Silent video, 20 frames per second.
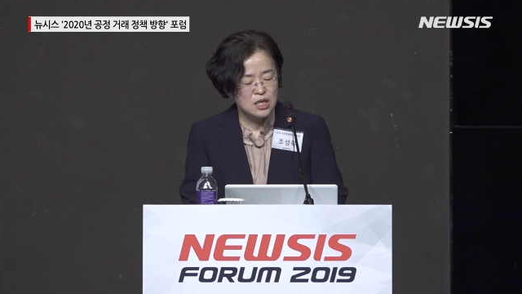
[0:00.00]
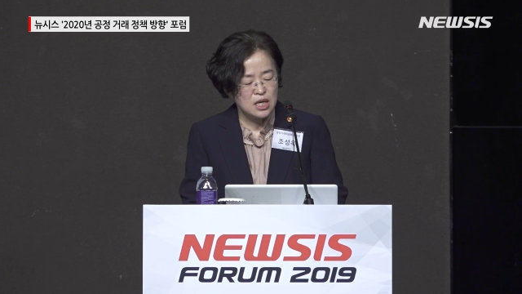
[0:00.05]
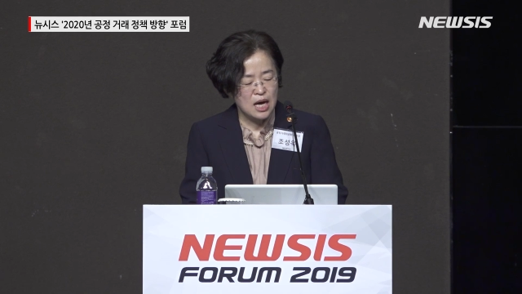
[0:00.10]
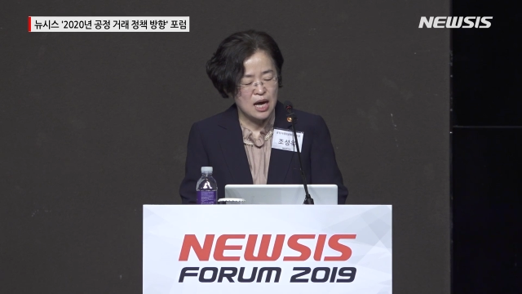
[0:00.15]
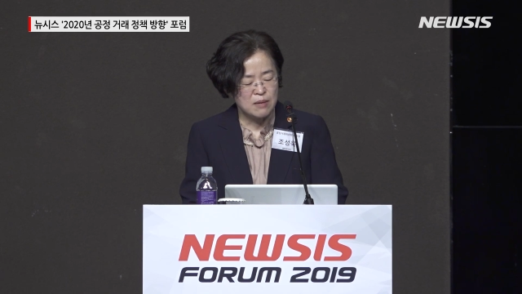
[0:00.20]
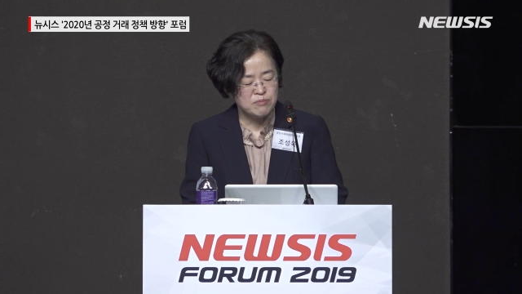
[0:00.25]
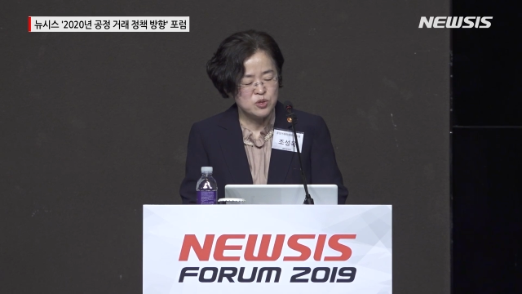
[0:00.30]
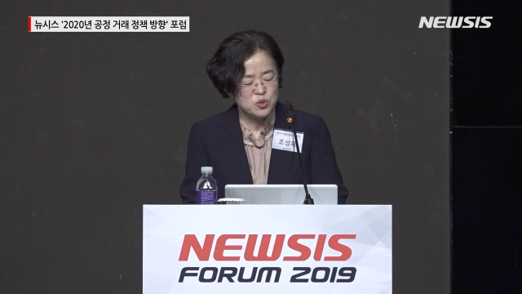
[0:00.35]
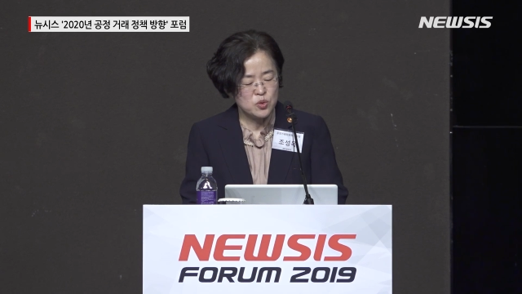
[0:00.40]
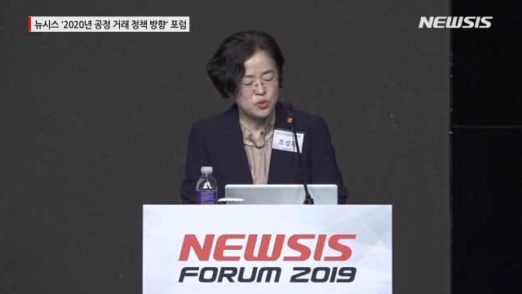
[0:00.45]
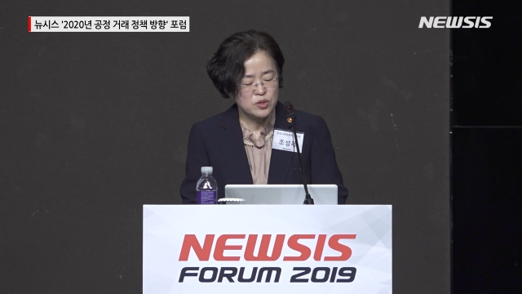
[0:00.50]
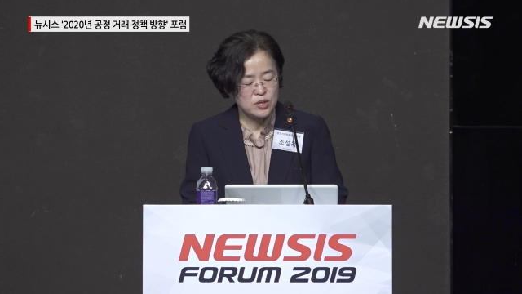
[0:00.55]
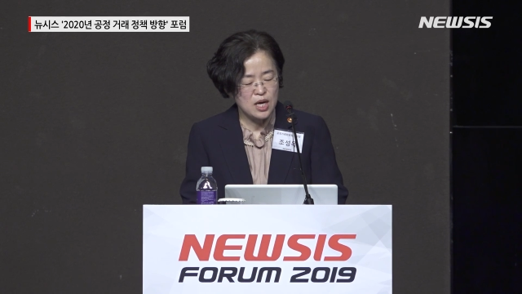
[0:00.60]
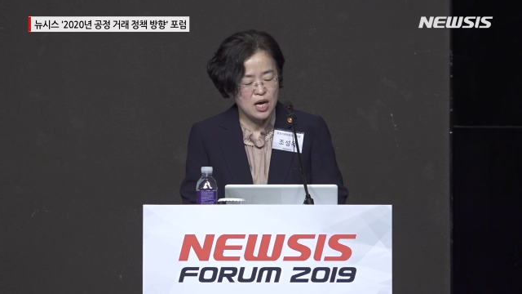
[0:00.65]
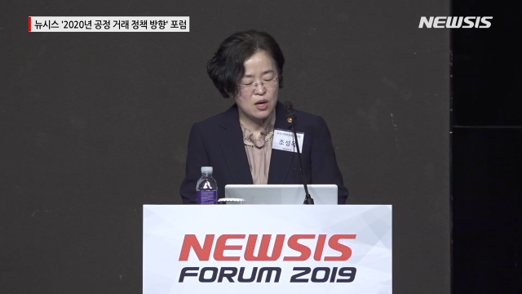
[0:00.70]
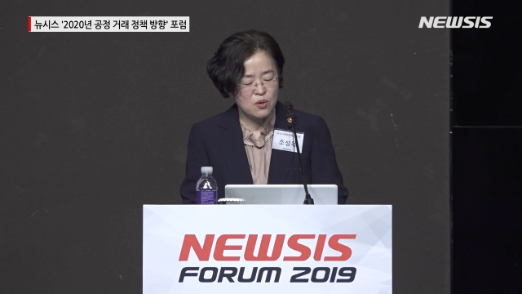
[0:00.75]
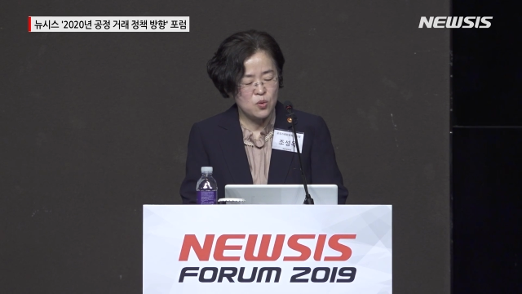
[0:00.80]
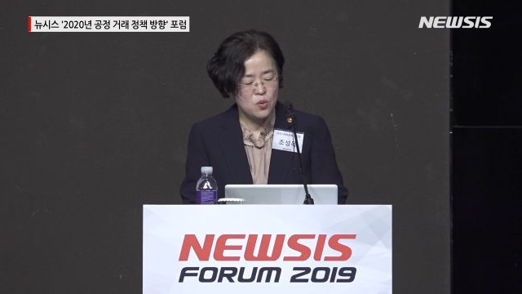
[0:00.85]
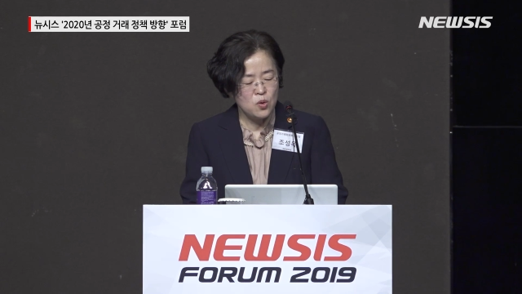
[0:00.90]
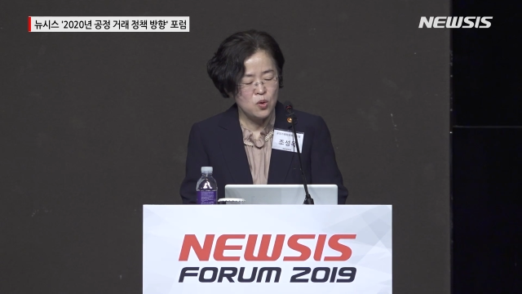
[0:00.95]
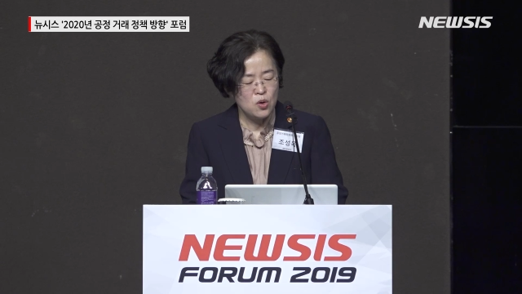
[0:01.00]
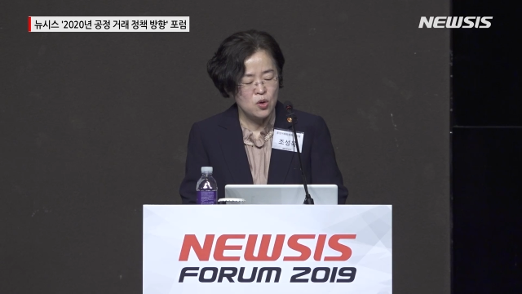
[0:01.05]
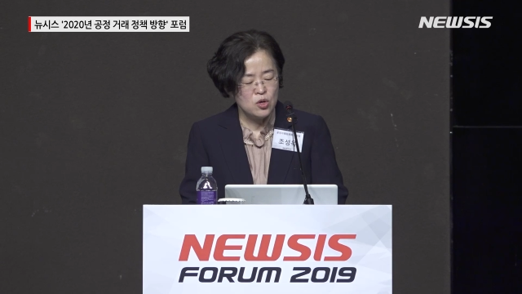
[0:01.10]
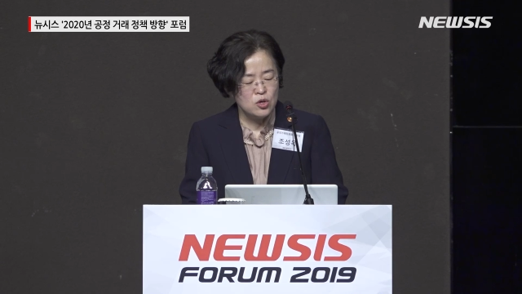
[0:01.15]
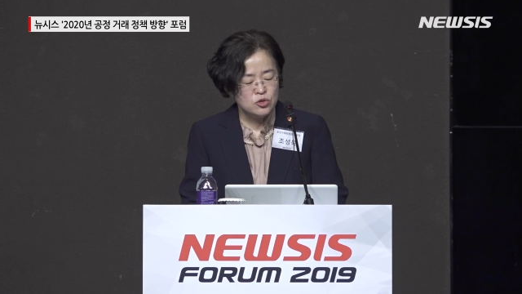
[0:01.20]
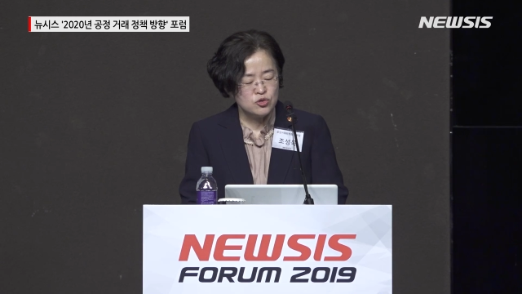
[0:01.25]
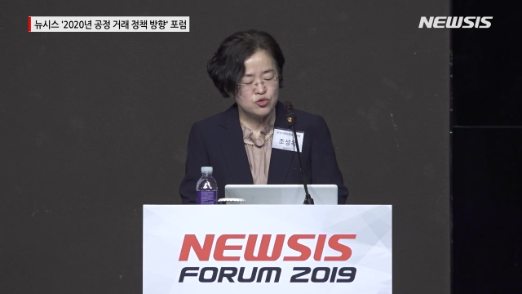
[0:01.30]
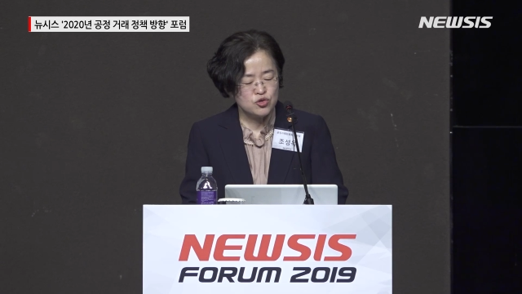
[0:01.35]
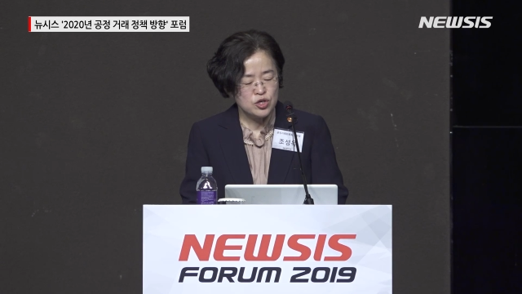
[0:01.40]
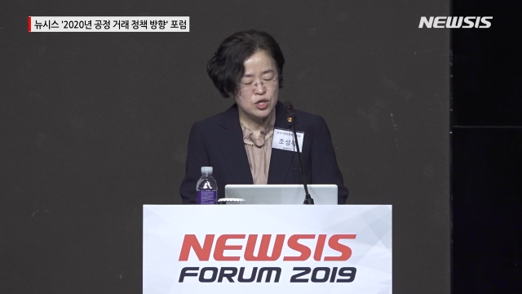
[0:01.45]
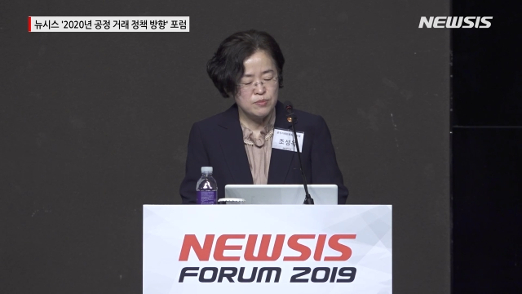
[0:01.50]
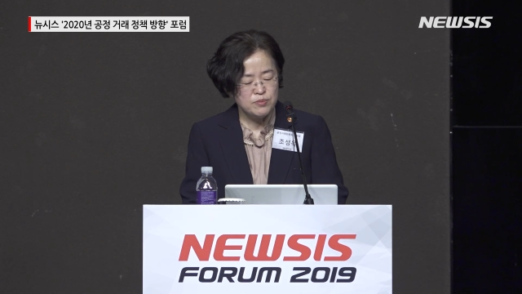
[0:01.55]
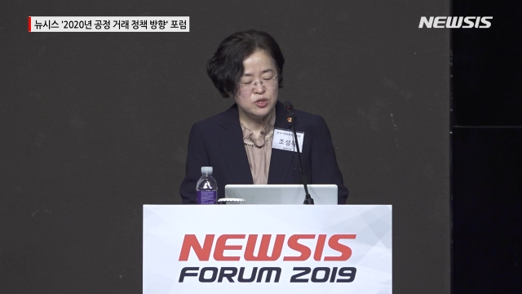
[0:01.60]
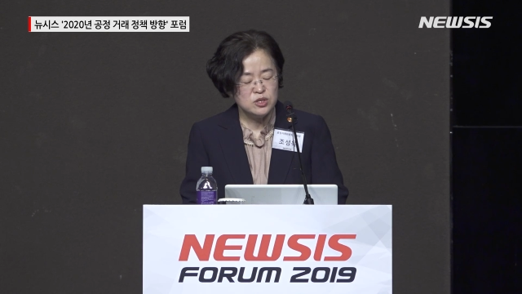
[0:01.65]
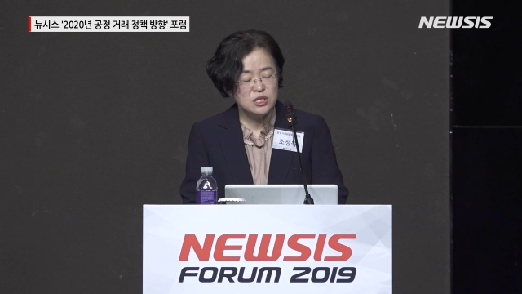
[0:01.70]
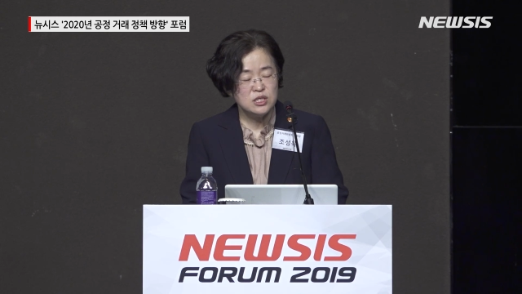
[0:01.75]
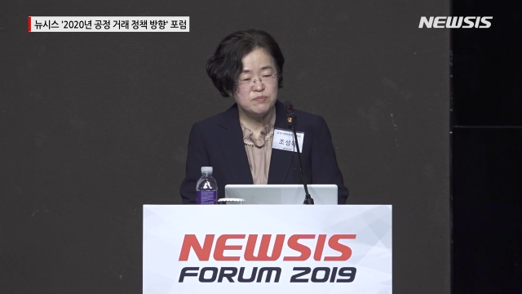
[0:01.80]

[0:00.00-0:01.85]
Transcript: 감소를 하고 수입은